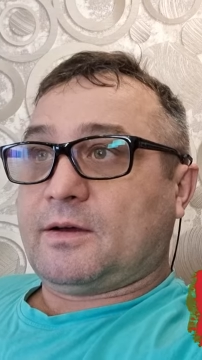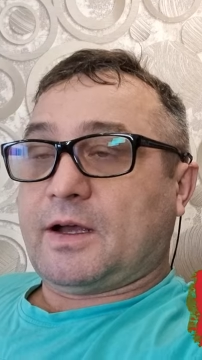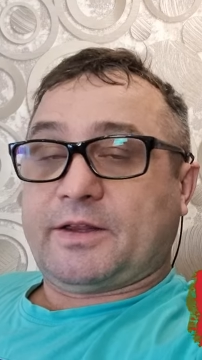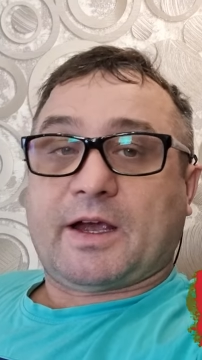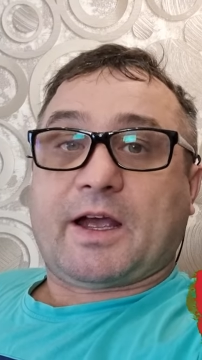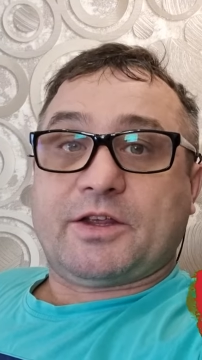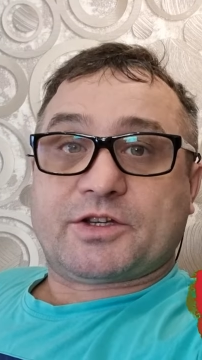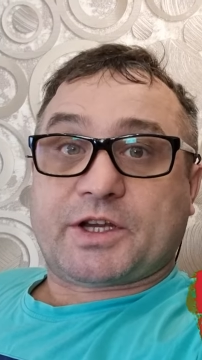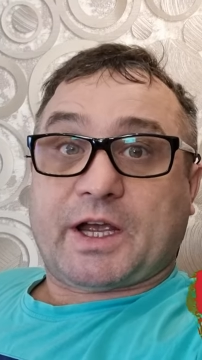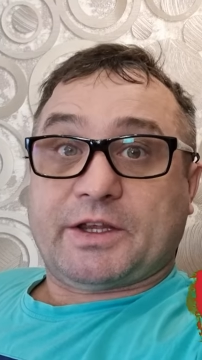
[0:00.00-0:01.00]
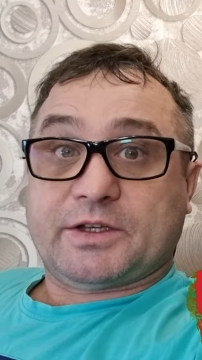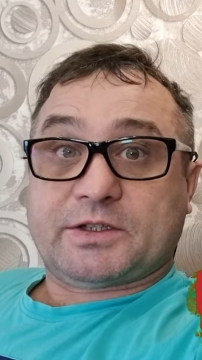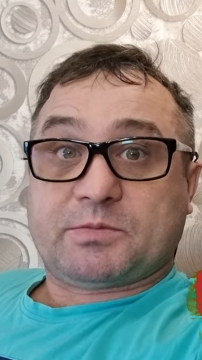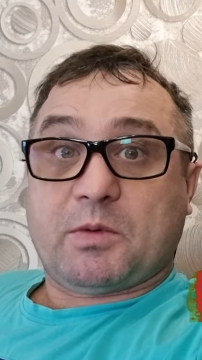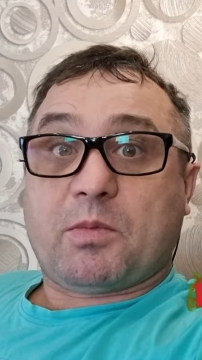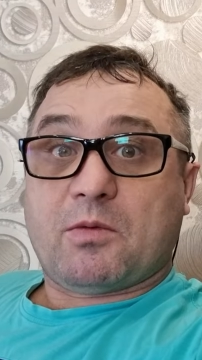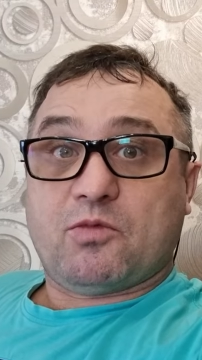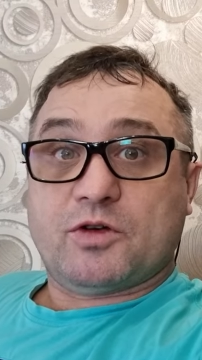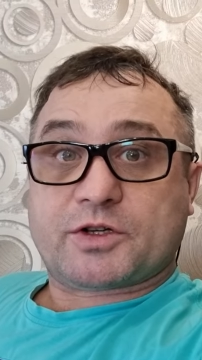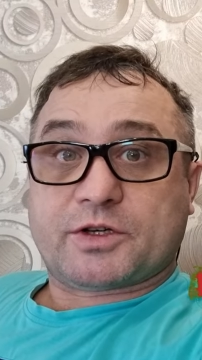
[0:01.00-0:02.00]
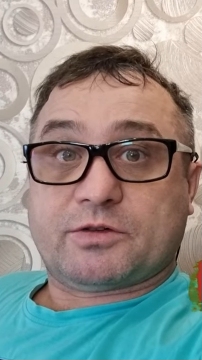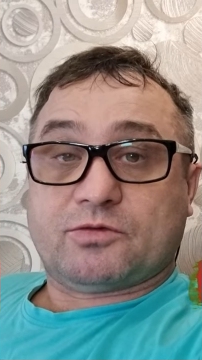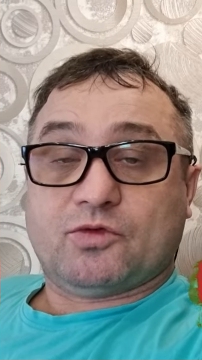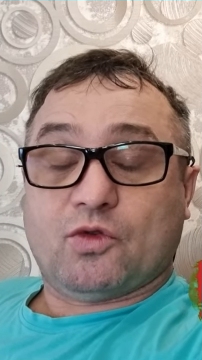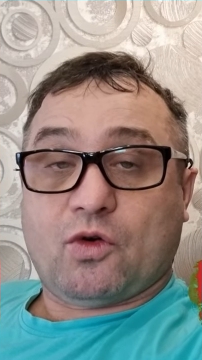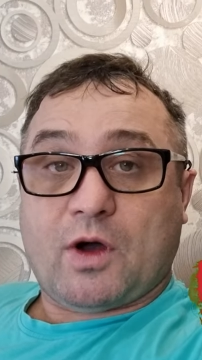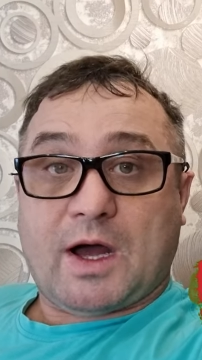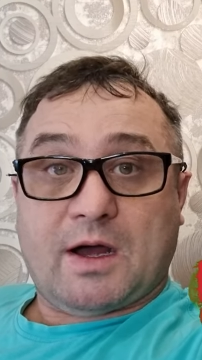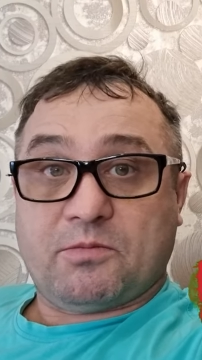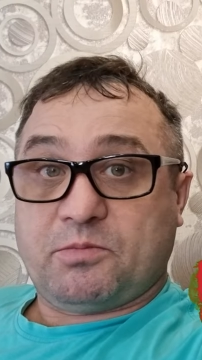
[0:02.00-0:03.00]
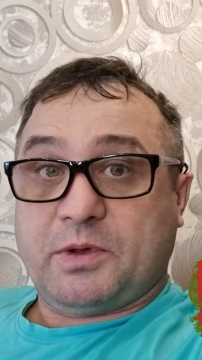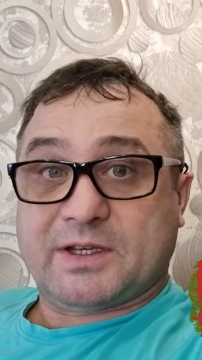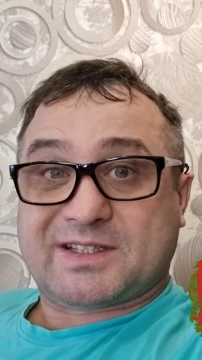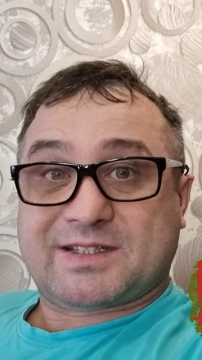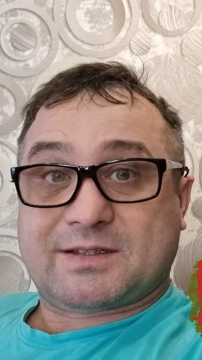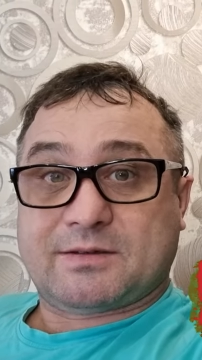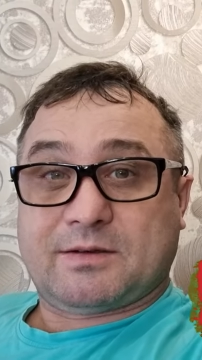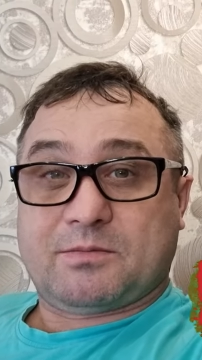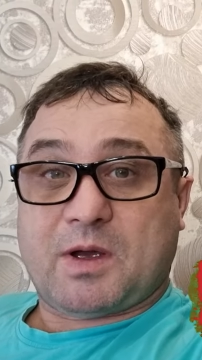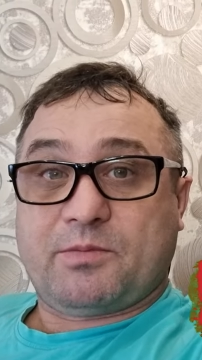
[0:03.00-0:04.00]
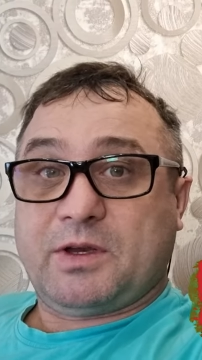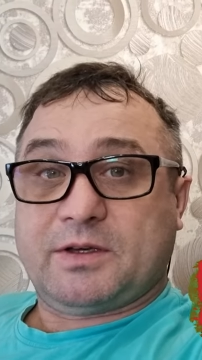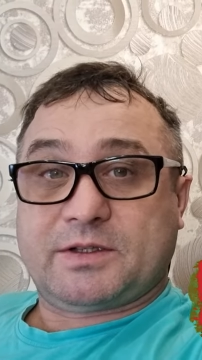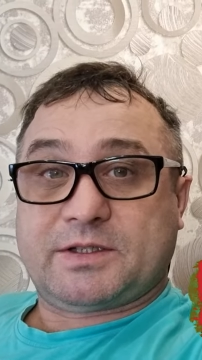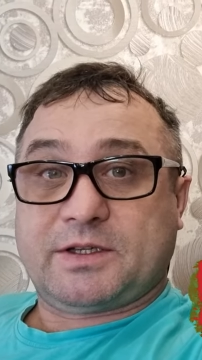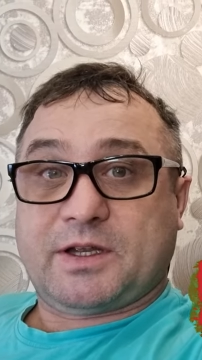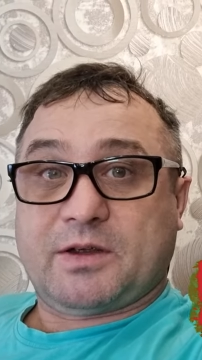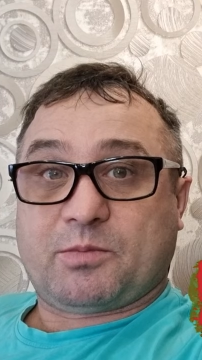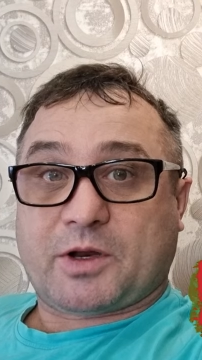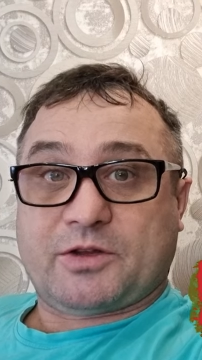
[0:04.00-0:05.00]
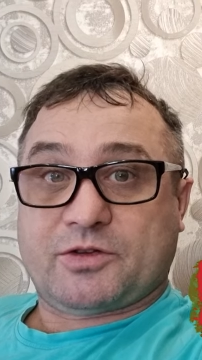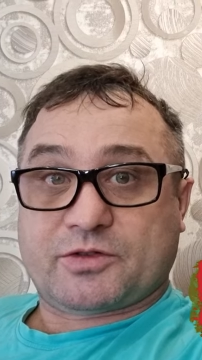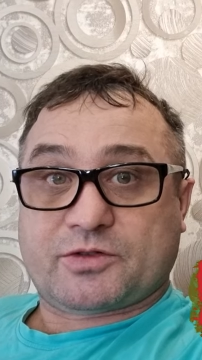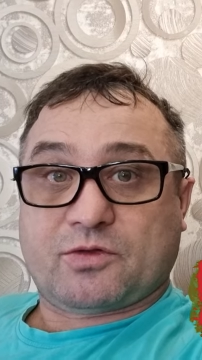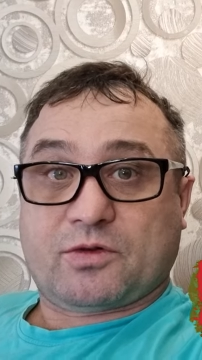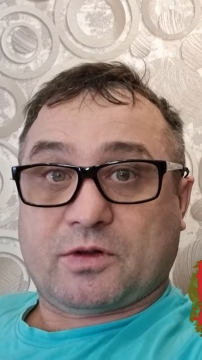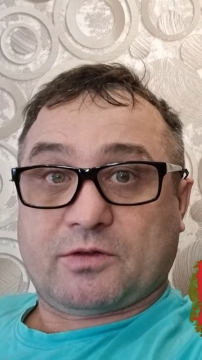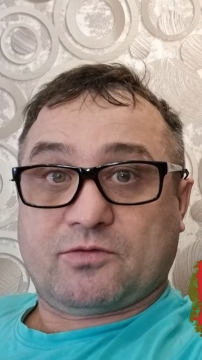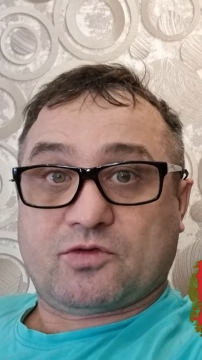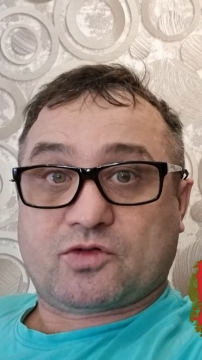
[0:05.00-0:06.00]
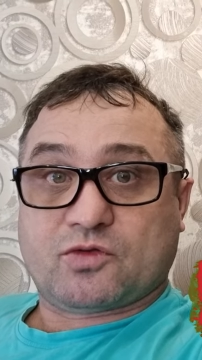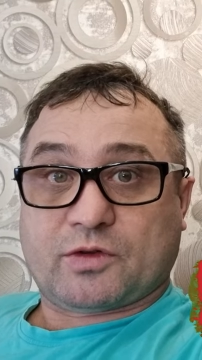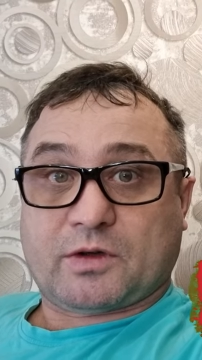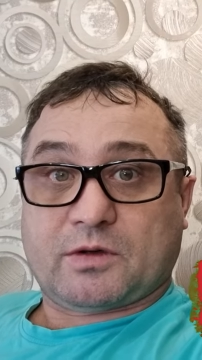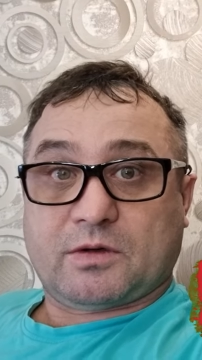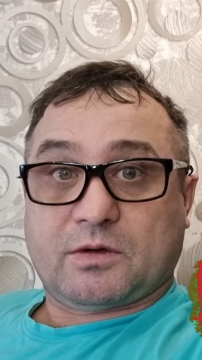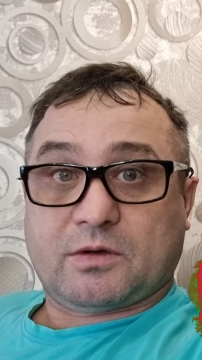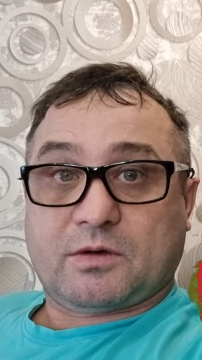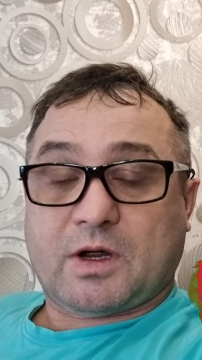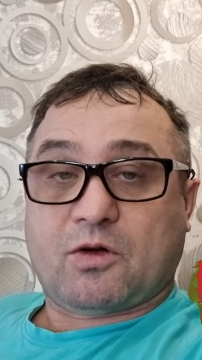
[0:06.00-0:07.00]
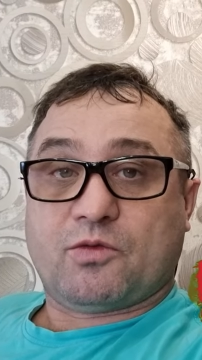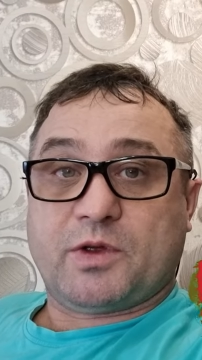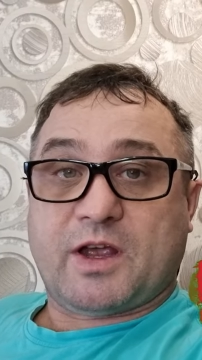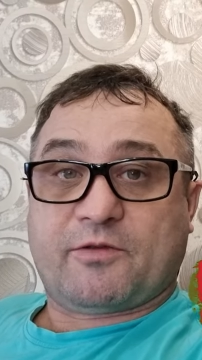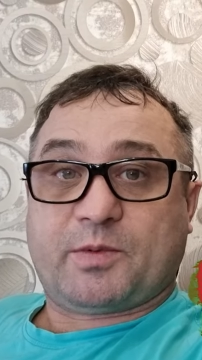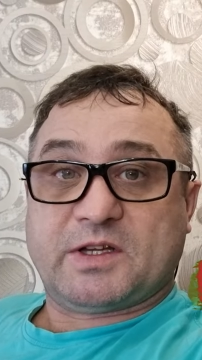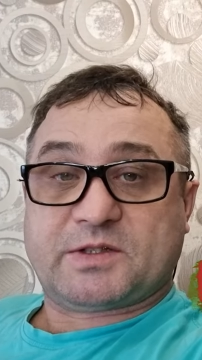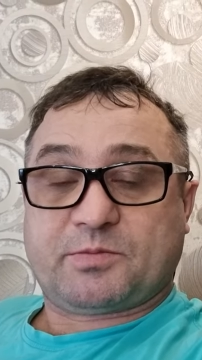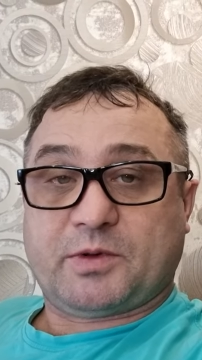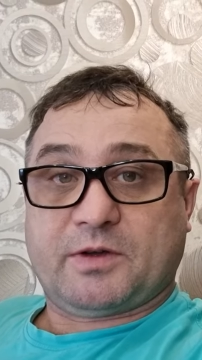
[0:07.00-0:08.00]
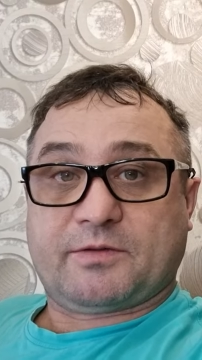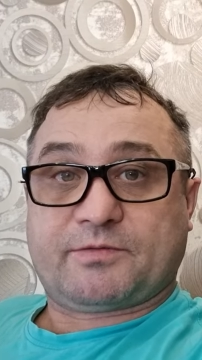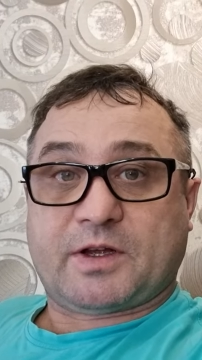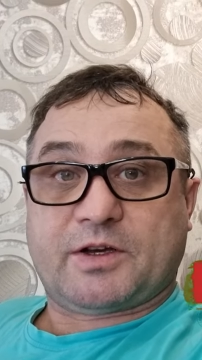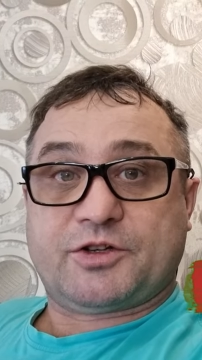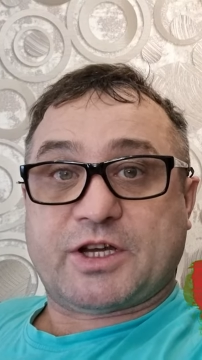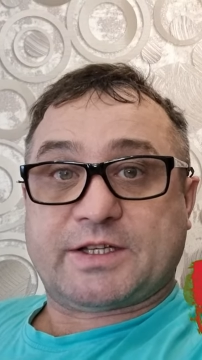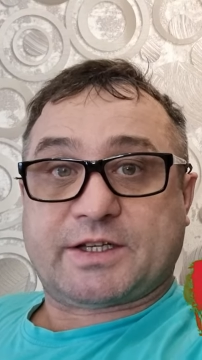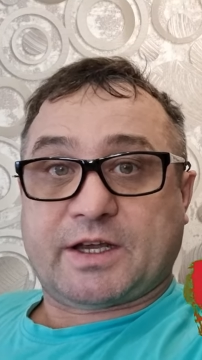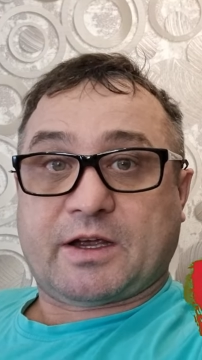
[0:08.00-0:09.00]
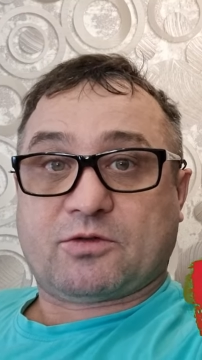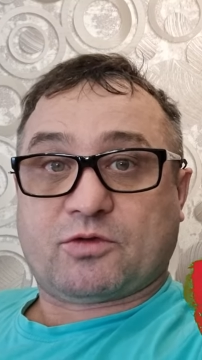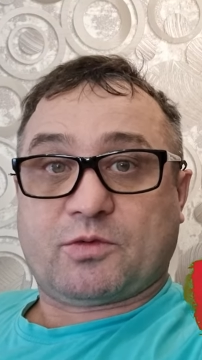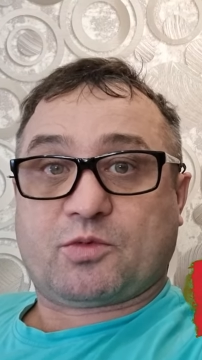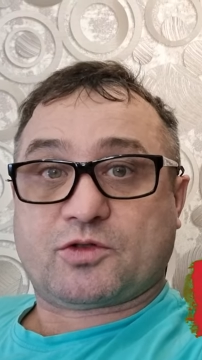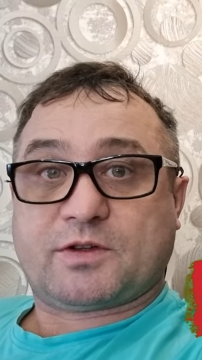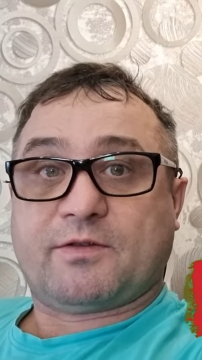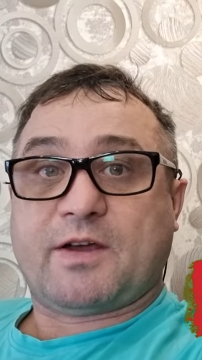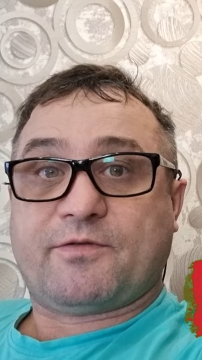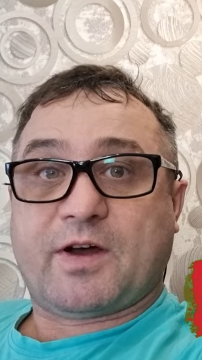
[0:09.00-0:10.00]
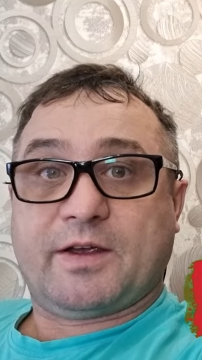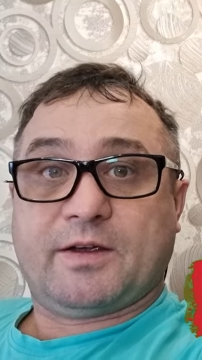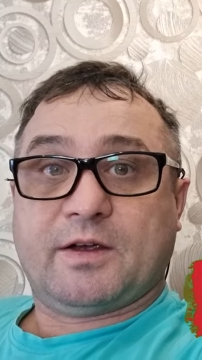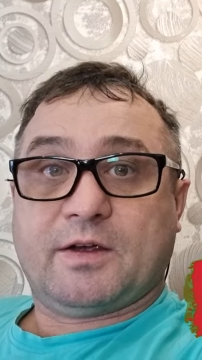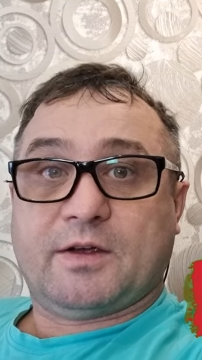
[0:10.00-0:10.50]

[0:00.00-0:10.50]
Хотя, конечно, хотелось бы побольше. Ну, а без э, мобильных сетей продержится около двух суток. Как у меня, в принципе, вторые часики, которые просто Wi-Fi,